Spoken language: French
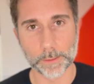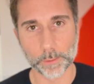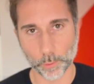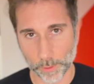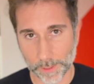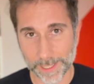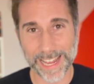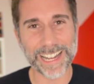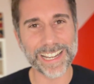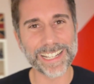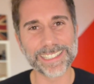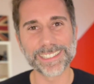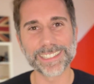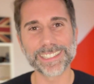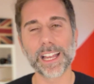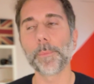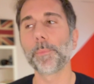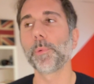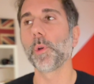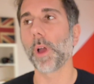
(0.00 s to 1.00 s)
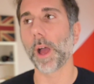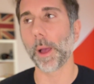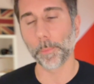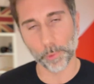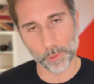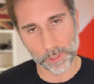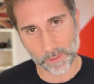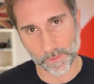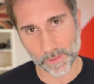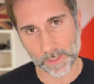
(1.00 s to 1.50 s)
Donc c'est un lundi un peu, un
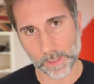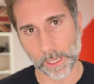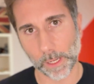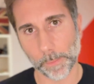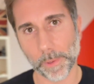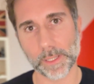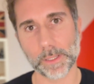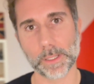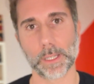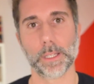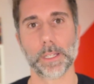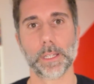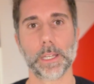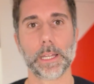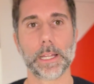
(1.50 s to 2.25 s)
peu difficile à passer.